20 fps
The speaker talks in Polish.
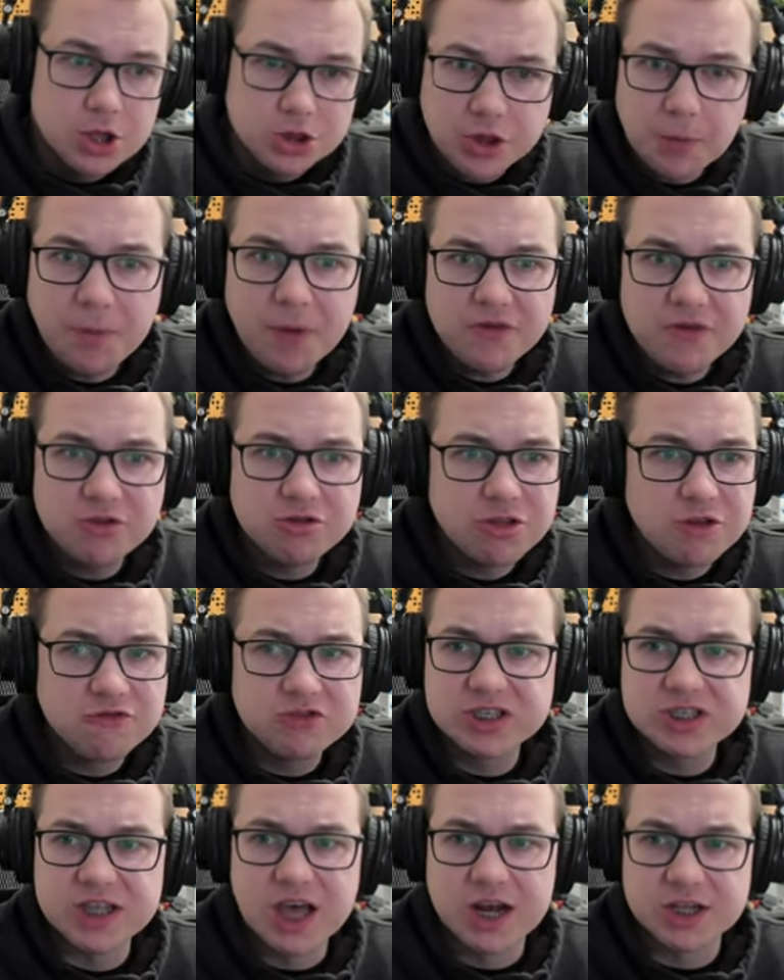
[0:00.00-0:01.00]
To powinno
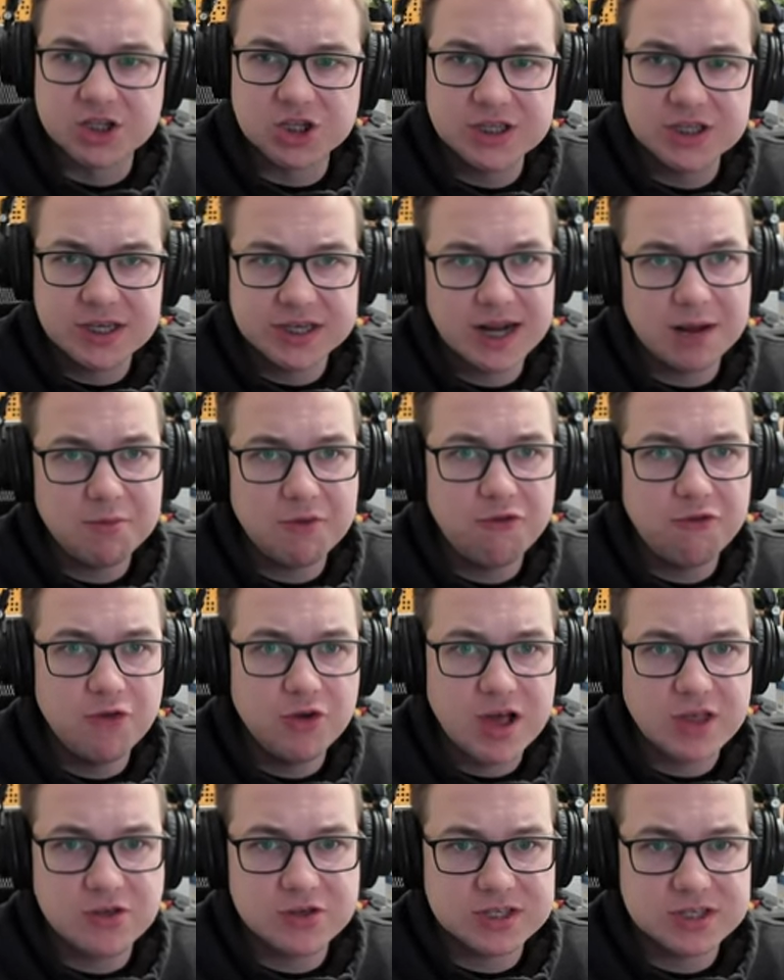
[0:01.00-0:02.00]
wystarczyć, zagramy
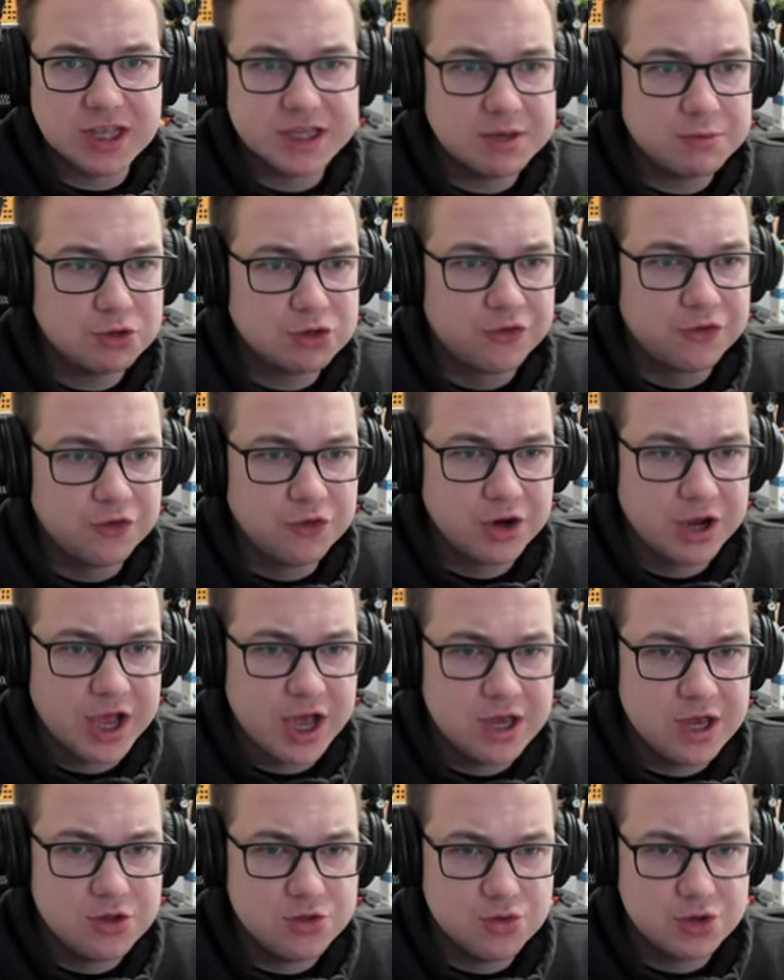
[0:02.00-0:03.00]
fula dostaniemy
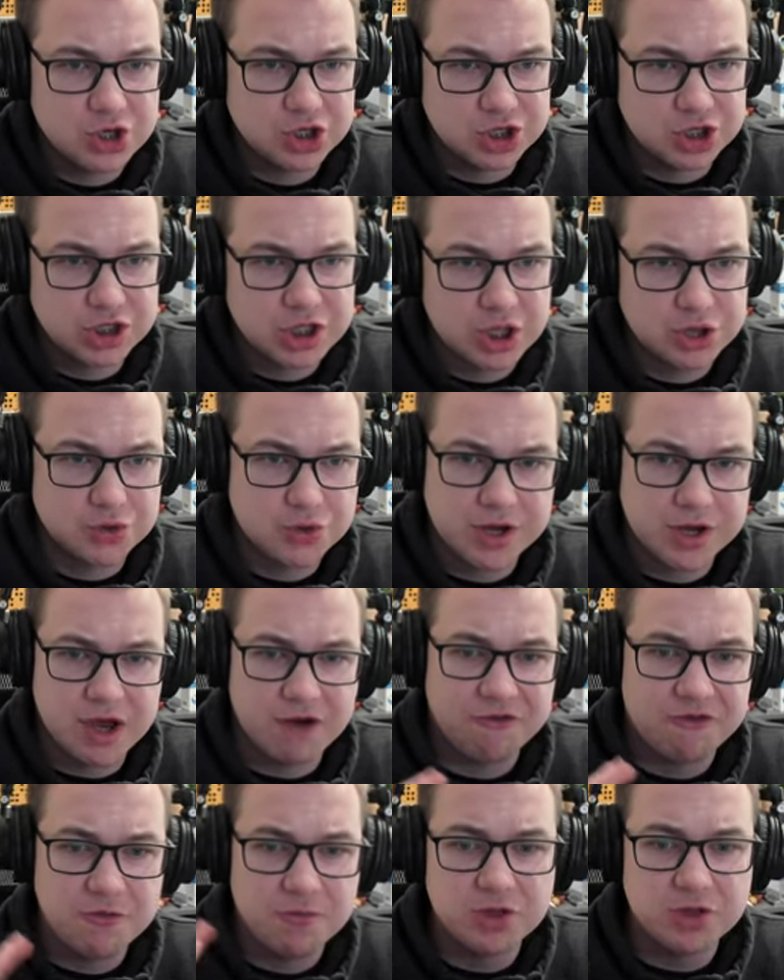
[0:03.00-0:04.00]
czwórkę i tu jeszcze ta
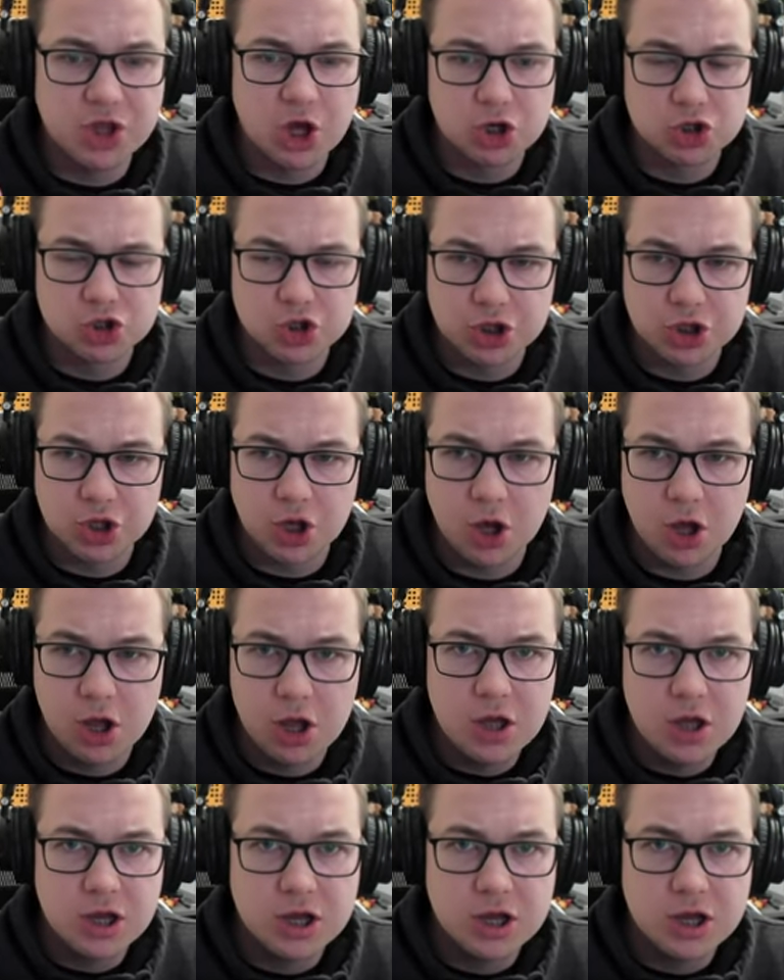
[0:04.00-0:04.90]
trójka wymnoży to